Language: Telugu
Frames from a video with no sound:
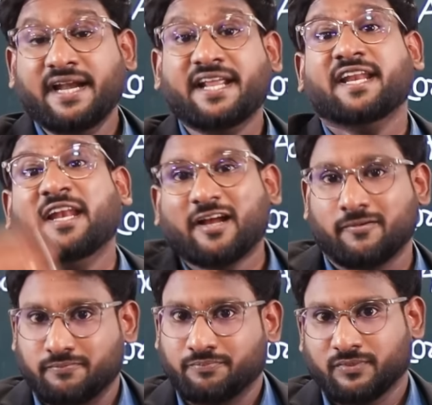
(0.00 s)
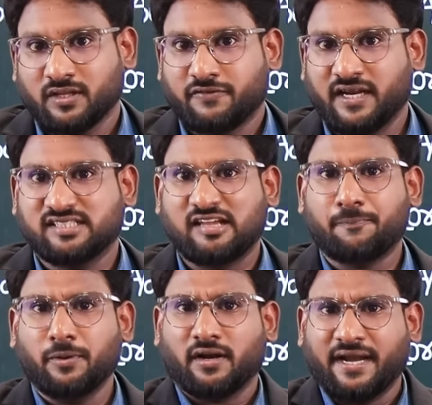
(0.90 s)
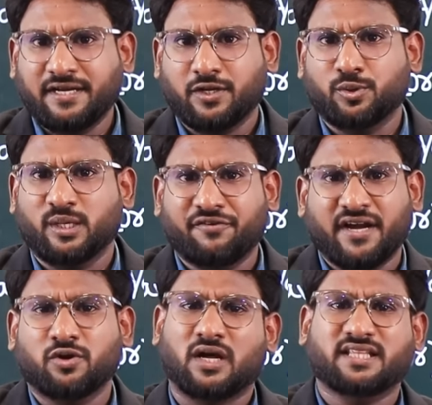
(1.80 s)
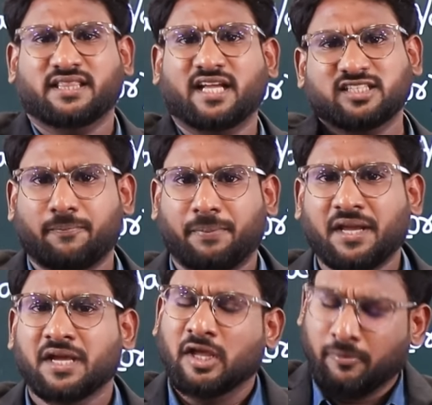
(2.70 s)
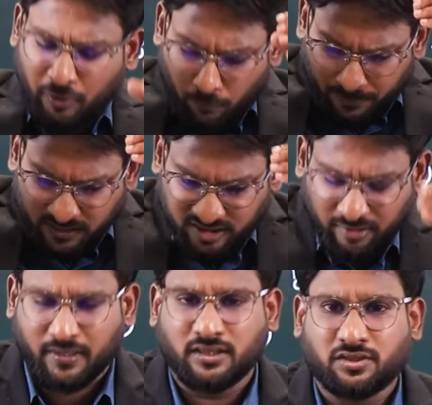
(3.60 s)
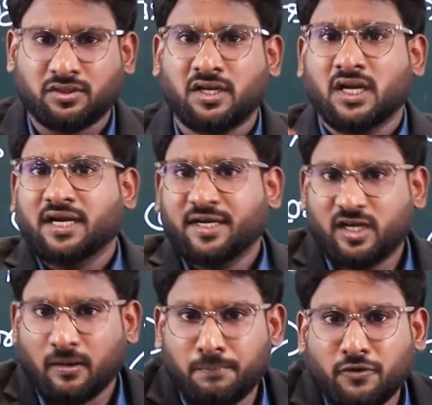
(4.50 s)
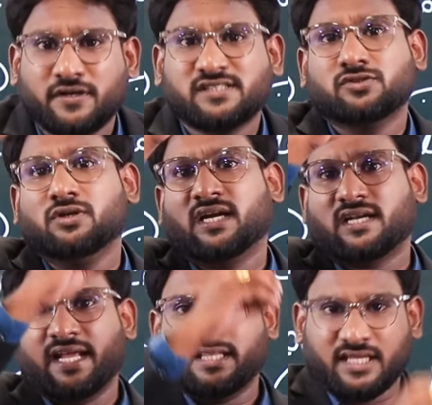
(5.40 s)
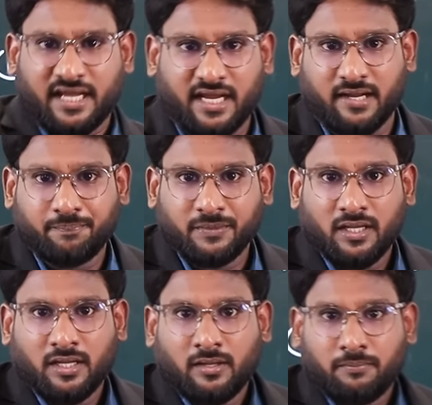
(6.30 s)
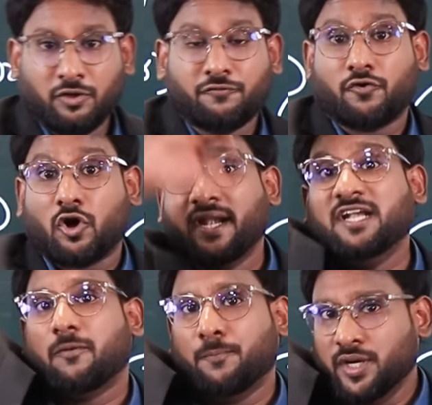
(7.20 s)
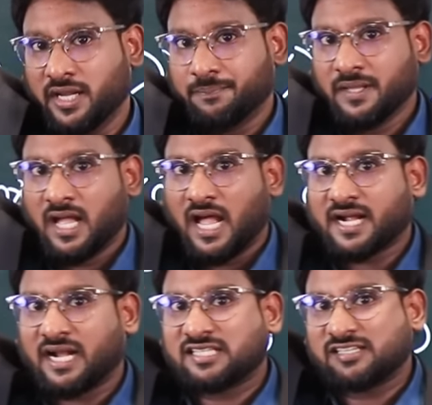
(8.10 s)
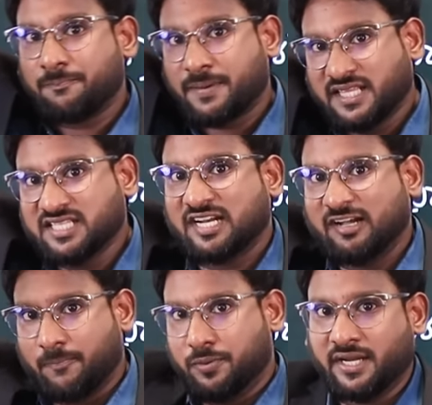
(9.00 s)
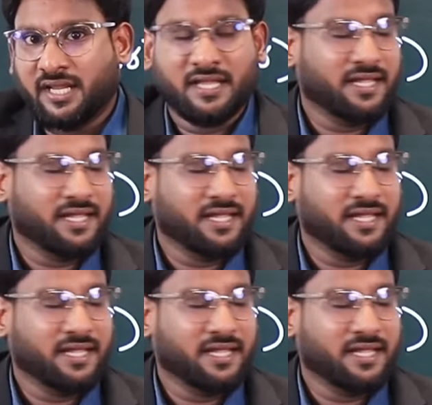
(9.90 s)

ఇండియన్ ఇన్కమ్ ఫర్ ఎగ్జాంపుల్ రెంటు డివిడెండు అది ఇది అని చెప్పి మీకు ప్రతి మంత్ డబ్బు వస్తున్నట్లయితే మీరు ఫారిన్ డబ్బుని అక్కడ సంపాదించే డబ్బుని